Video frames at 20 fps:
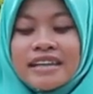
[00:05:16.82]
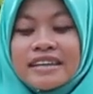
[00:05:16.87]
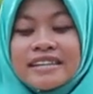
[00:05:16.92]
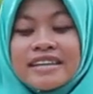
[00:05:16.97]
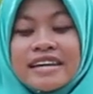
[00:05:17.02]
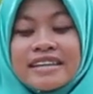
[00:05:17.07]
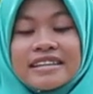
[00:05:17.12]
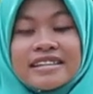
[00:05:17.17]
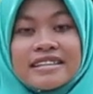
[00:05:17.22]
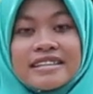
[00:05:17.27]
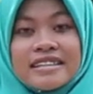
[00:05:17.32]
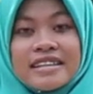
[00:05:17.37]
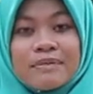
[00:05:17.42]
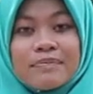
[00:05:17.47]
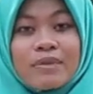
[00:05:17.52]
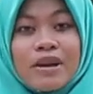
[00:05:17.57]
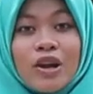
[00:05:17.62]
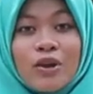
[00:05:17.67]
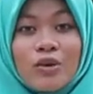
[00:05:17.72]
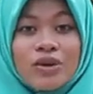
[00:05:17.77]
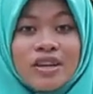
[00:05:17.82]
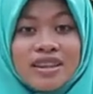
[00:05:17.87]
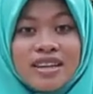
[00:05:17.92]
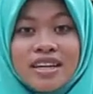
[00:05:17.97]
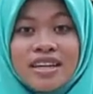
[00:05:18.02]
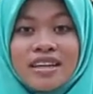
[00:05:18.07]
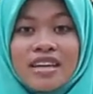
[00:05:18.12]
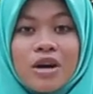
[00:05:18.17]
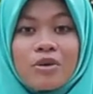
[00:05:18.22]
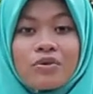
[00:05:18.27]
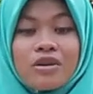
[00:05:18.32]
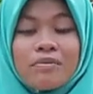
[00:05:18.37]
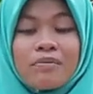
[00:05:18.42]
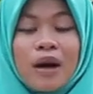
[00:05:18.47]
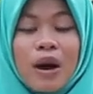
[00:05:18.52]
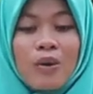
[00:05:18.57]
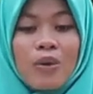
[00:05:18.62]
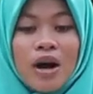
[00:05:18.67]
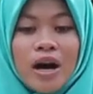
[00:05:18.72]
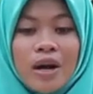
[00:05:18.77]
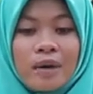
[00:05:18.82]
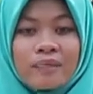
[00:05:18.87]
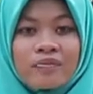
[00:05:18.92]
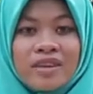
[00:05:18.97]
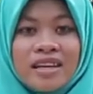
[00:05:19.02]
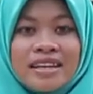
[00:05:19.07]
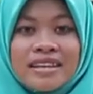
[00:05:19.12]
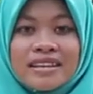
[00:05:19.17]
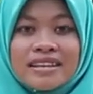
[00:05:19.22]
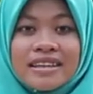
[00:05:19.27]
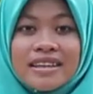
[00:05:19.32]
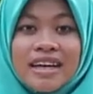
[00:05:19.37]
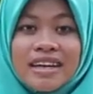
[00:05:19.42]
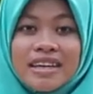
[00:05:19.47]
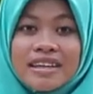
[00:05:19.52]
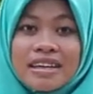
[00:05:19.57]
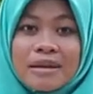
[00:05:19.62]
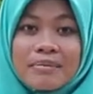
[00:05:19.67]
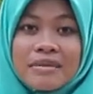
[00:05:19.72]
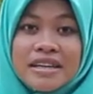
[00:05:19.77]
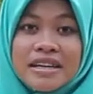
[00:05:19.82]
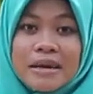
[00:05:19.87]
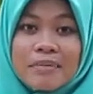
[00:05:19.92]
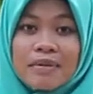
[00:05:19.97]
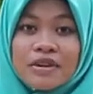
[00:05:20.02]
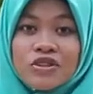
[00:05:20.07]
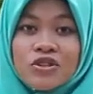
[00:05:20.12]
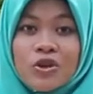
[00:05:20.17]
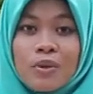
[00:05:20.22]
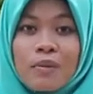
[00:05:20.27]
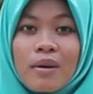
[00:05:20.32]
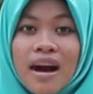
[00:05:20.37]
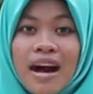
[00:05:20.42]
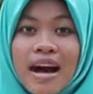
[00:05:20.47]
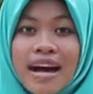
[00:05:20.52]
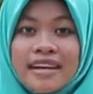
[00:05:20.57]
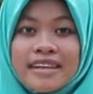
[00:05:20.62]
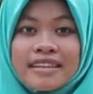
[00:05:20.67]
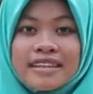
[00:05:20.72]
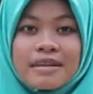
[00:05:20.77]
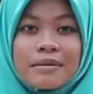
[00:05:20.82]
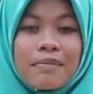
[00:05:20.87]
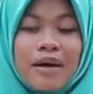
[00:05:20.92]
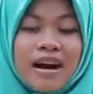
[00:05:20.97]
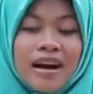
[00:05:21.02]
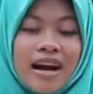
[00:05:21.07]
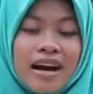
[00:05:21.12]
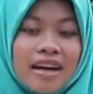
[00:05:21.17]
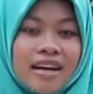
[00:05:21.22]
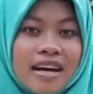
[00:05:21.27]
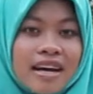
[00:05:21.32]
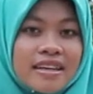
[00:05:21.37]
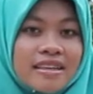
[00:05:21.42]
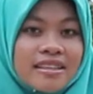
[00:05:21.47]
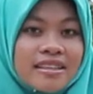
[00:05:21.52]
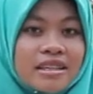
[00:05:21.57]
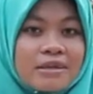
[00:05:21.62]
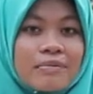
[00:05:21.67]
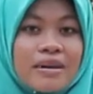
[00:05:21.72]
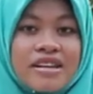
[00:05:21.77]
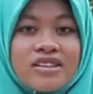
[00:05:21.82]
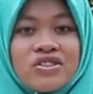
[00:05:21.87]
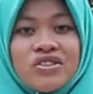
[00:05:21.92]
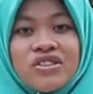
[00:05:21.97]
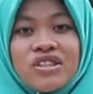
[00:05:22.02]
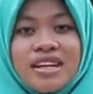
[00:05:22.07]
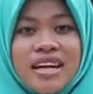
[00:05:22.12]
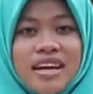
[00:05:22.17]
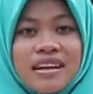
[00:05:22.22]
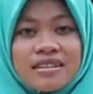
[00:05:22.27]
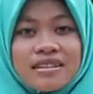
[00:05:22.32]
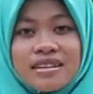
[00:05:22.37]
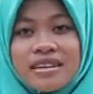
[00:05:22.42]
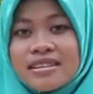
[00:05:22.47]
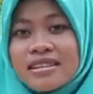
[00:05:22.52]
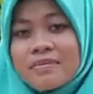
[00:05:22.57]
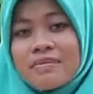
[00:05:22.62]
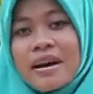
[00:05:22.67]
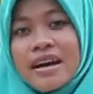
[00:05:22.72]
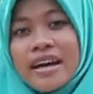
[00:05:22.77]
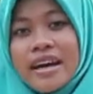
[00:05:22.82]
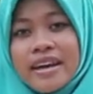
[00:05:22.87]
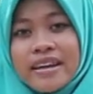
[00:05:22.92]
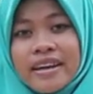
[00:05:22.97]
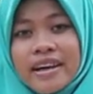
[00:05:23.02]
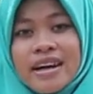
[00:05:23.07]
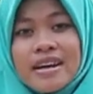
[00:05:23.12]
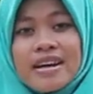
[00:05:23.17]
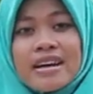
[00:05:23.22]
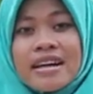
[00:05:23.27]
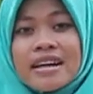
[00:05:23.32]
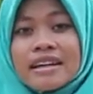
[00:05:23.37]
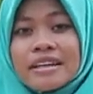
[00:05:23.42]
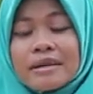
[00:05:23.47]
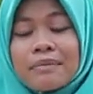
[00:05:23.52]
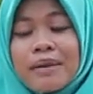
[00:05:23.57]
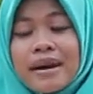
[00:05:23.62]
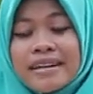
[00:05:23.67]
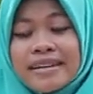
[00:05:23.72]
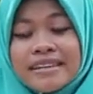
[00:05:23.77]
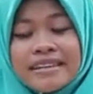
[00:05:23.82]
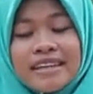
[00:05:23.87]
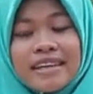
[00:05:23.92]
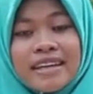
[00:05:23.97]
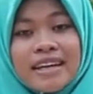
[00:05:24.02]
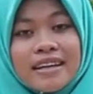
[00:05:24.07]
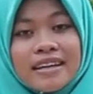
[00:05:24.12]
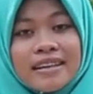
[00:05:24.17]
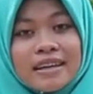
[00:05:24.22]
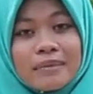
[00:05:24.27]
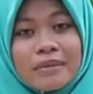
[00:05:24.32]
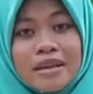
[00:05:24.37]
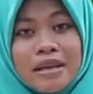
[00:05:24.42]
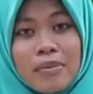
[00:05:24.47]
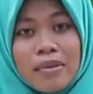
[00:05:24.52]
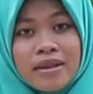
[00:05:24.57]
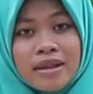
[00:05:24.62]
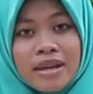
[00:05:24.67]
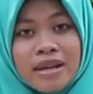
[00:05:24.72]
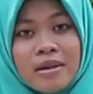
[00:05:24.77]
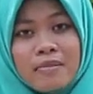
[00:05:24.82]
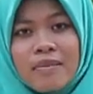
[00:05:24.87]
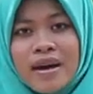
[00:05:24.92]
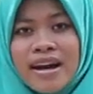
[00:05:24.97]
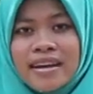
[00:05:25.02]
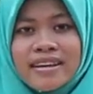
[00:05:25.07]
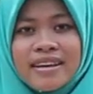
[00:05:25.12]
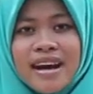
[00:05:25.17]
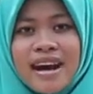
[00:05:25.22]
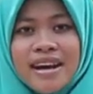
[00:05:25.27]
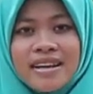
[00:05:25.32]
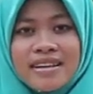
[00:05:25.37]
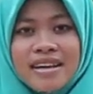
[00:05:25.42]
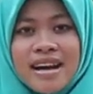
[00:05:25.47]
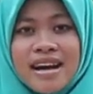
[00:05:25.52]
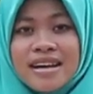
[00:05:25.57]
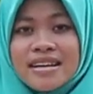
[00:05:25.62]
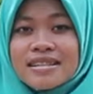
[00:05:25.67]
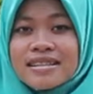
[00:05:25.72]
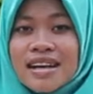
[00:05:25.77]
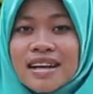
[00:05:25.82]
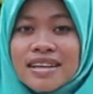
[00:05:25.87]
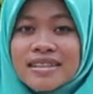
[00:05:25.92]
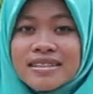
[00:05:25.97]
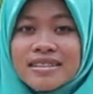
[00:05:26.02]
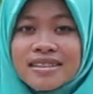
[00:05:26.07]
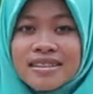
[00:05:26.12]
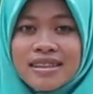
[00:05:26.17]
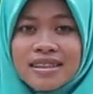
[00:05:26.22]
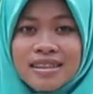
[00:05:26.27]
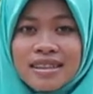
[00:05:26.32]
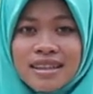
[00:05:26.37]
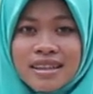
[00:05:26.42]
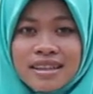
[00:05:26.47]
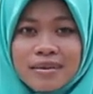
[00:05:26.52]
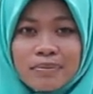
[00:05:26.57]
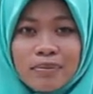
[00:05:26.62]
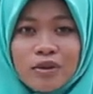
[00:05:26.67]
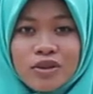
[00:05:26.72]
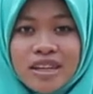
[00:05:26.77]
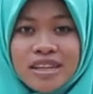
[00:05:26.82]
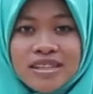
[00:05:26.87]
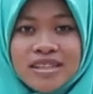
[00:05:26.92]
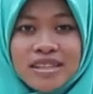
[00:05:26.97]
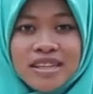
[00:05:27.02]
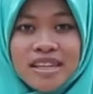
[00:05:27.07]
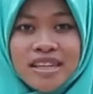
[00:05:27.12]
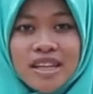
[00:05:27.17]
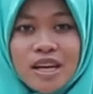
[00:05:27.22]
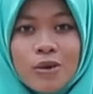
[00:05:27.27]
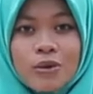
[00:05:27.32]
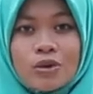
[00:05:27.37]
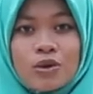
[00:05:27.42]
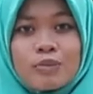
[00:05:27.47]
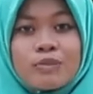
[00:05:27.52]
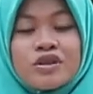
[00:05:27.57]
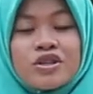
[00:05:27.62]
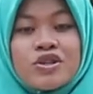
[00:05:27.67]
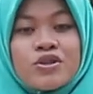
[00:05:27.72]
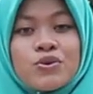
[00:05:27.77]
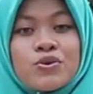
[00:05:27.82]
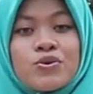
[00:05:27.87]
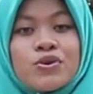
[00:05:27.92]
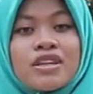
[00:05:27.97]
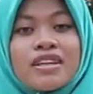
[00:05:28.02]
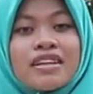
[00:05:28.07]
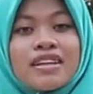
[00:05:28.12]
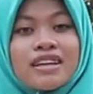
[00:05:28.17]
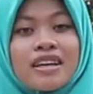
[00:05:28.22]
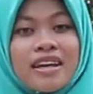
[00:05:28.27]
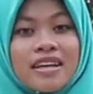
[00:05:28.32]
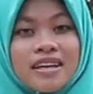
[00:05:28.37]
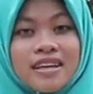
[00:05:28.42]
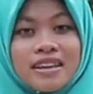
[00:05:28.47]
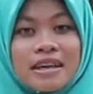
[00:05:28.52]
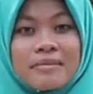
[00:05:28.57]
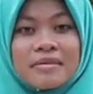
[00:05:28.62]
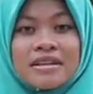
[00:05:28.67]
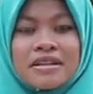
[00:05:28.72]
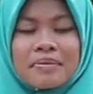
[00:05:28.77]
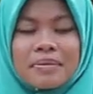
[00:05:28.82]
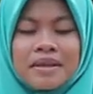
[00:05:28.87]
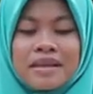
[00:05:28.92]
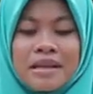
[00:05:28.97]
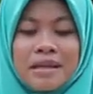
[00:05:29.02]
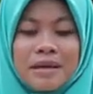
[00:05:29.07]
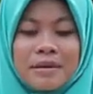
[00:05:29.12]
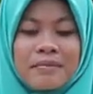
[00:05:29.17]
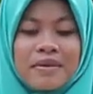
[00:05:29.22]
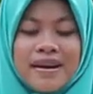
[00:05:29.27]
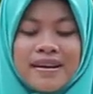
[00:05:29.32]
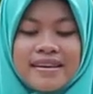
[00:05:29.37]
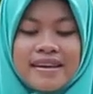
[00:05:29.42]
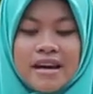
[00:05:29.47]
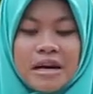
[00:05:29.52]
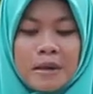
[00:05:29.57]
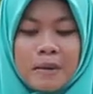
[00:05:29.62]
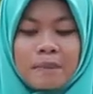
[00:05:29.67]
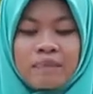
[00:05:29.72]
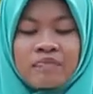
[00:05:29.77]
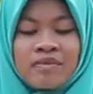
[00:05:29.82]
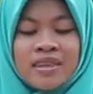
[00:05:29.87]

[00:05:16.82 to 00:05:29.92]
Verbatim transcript: Dan di sini perlu kita ketahui bahwa Ketika kita mendapat cobaan, kebakaran, kebanjiran, dan sebagainya, dibanding dengan kita mendapatkan kebahagiaan, sangat sedikit potensi kita untuk bersyukur ketika kita mendapatkan kebahagiaan.